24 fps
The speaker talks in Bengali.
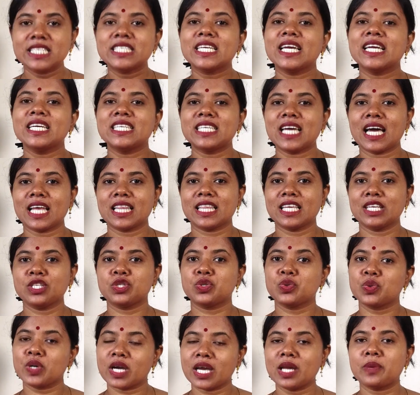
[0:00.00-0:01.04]
সেই সাথে
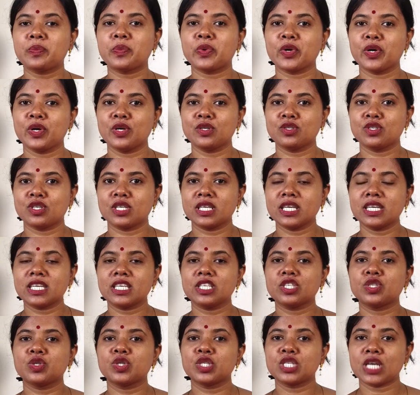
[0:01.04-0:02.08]
যুগের প্রয়োজনে
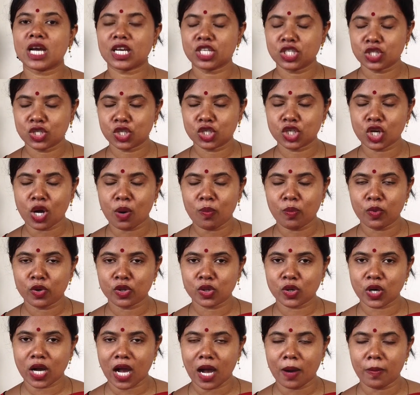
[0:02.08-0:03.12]
কিছু
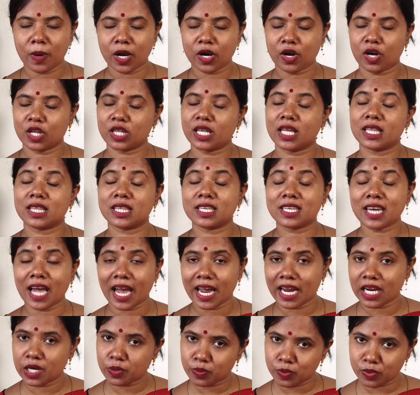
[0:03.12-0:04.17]
স্বাস্থ্যসম্মত খাবার অর্থাৎ
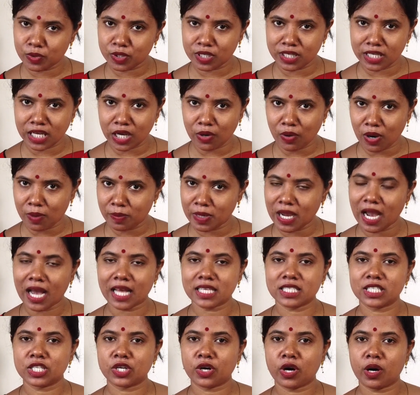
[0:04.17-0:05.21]
ডায়েট ফুড নিয়েও আমি
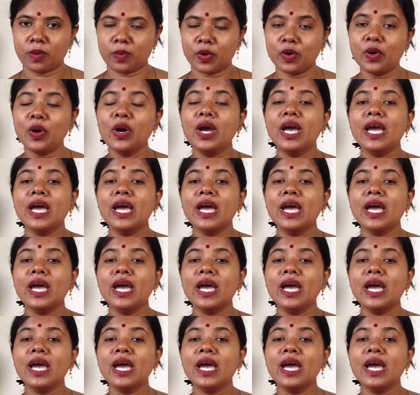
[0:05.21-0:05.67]
হাজির হব